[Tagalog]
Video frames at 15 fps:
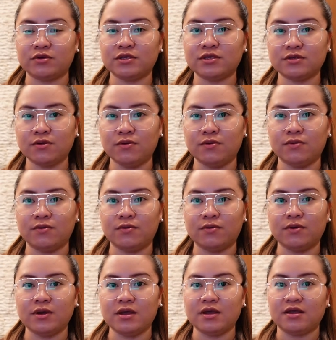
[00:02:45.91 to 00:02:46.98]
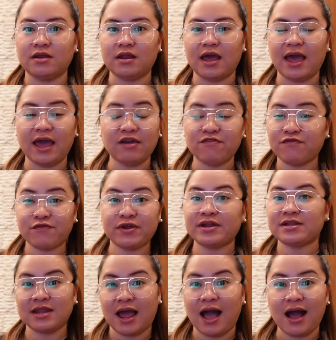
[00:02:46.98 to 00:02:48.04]
So, I
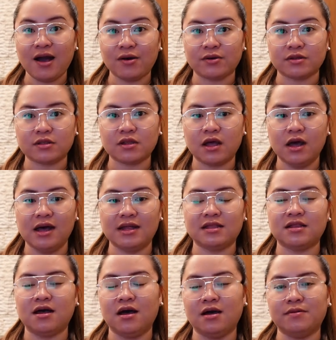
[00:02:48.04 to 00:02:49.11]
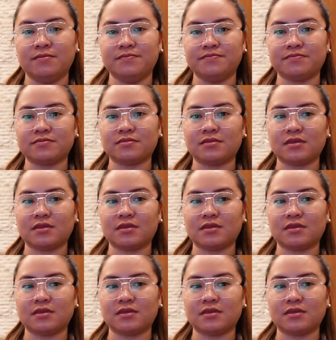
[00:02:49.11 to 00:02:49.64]
freaked out at um,